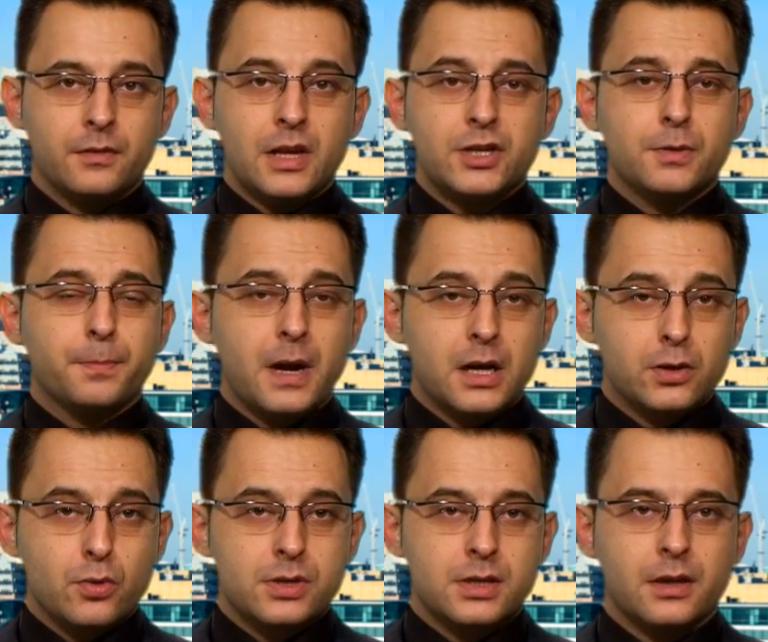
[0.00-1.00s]
В нашем
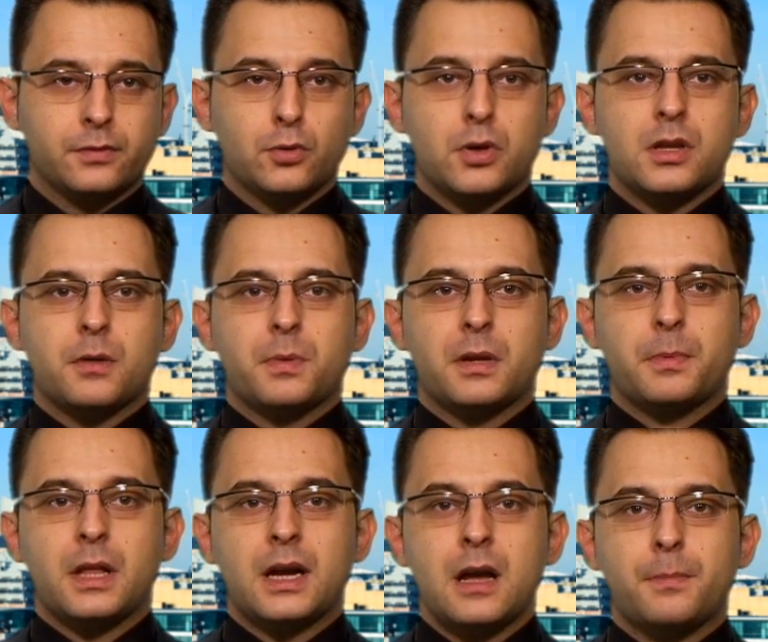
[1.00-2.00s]
прогнозе на вторник
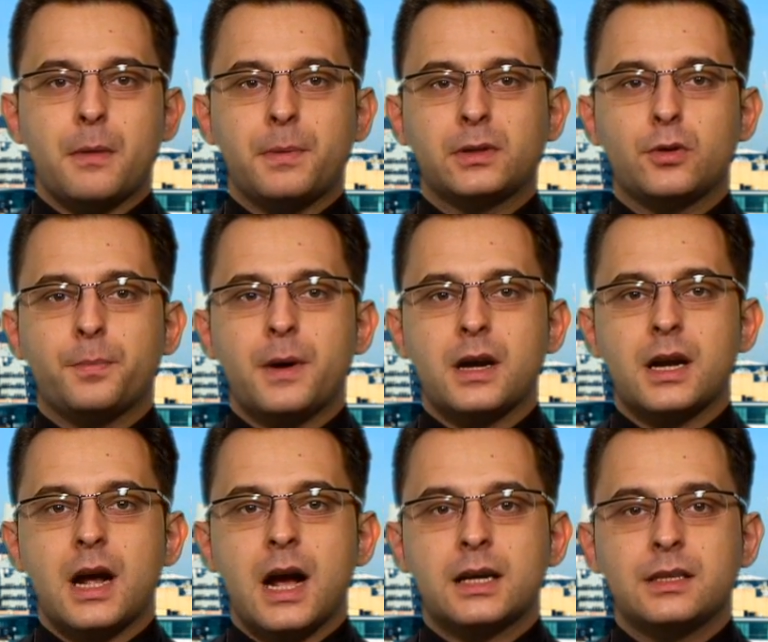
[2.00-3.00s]
предполагаем попытку пары
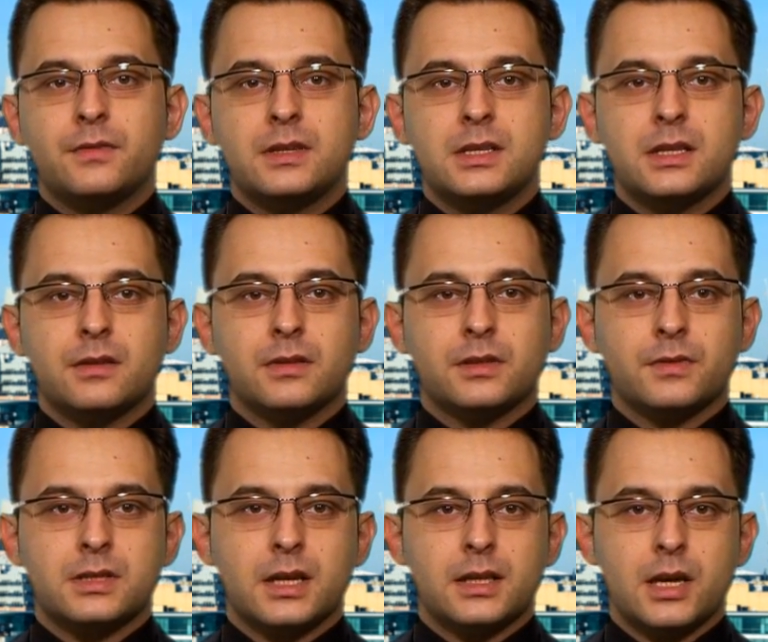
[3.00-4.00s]
активизировать
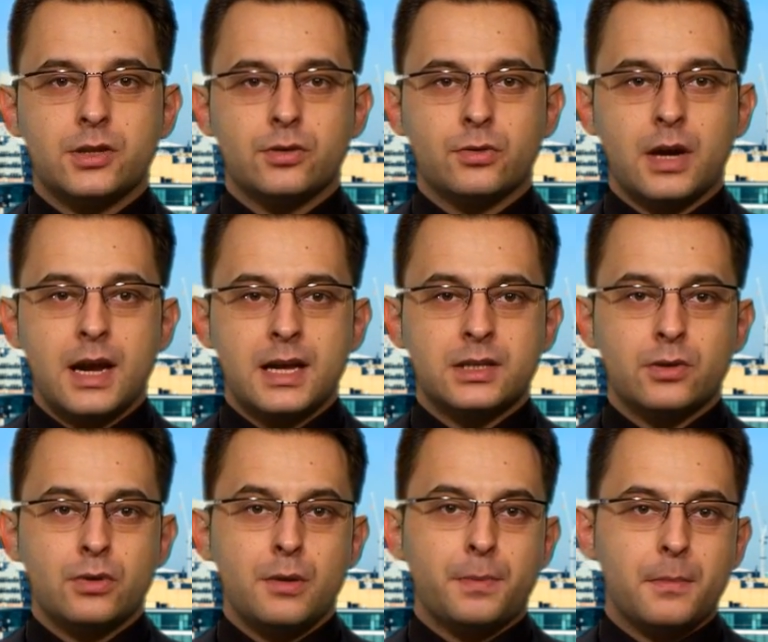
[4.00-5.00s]
восходящую
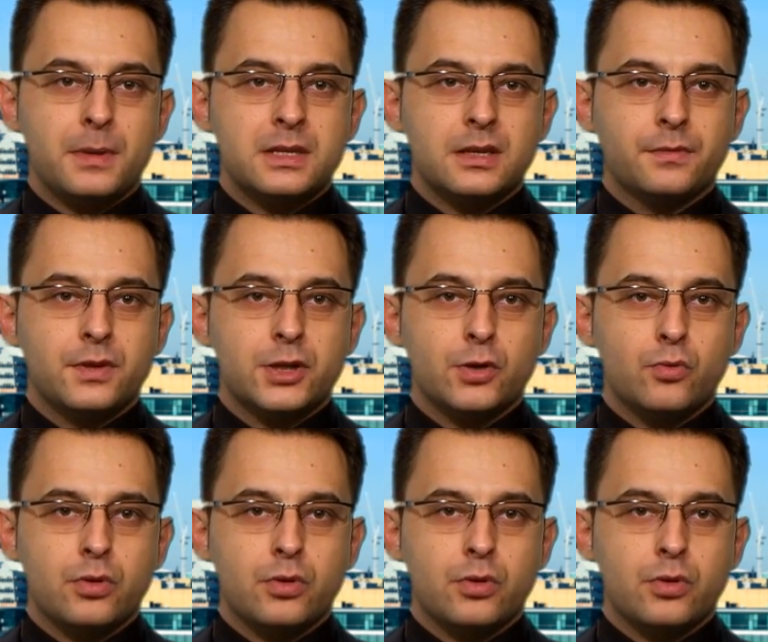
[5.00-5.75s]
коррекцию и пробиться выше